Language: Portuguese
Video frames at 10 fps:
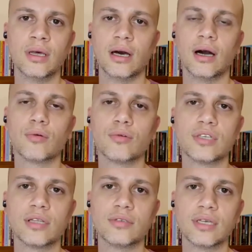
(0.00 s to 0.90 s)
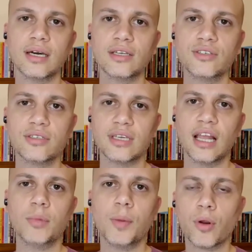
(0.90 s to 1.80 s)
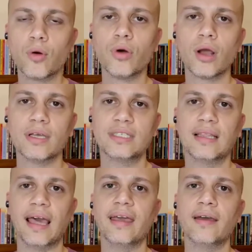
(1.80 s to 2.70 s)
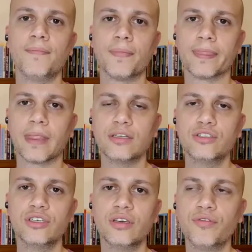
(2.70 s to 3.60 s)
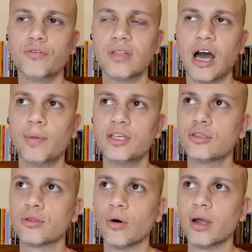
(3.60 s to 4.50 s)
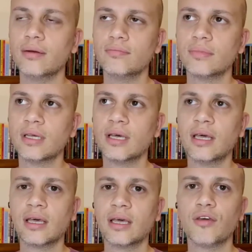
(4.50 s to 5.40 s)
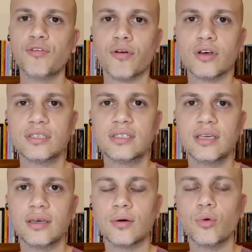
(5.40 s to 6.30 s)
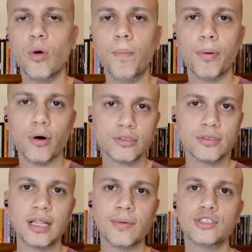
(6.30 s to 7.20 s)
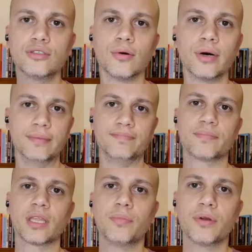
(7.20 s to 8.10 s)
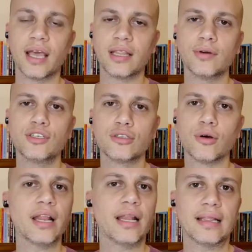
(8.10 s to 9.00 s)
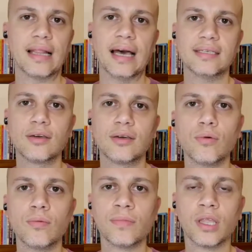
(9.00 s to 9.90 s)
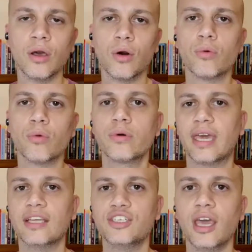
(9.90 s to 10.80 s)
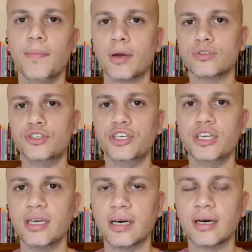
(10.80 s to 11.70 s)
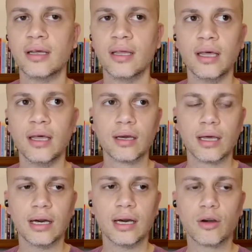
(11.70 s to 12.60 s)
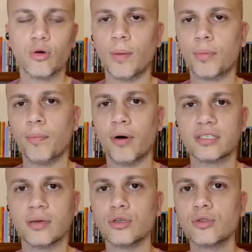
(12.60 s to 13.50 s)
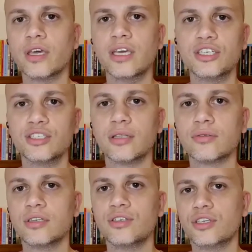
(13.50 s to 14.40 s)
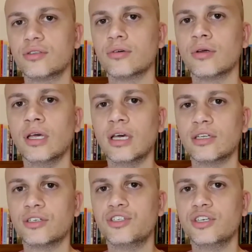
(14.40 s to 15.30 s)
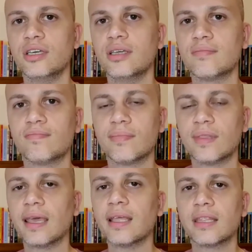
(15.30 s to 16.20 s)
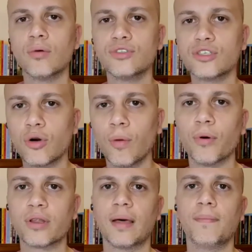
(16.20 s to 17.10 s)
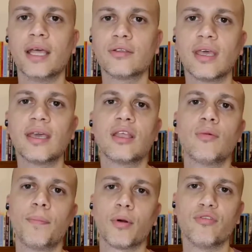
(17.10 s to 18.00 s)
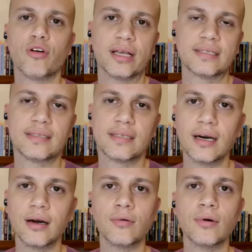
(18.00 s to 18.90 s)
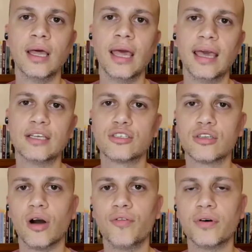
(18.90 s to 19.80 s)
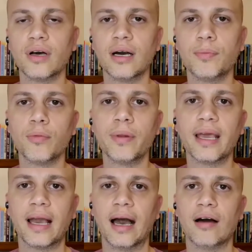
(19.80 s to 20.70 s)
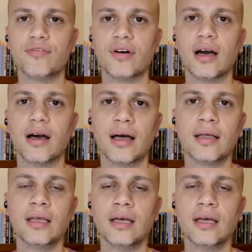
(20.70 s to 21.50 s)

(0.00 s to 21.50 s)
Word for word: alguns anos antes, e ele me procura com essa ideia de fundar uma editora que fosse o oposto da não editora, porque a não editora ela nasce com um quê de rebeldia, uh, com uma proposta muito rígida no sentido de tem que ter um descomportamento, tem que ter uma provocação, só uh, publicava